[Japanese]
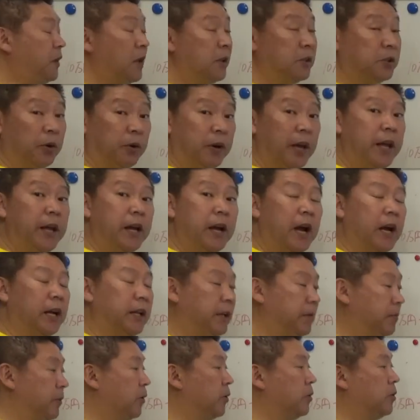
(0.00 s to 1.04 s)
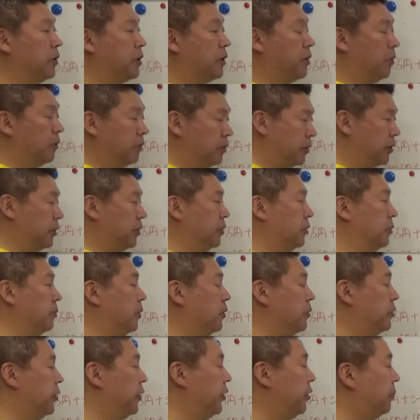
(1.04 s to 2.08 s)
それ以外にも今週
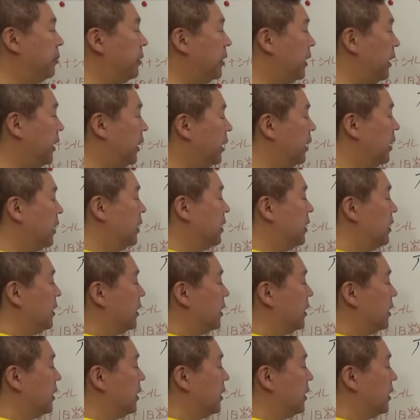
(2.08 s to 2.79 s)
木曜日に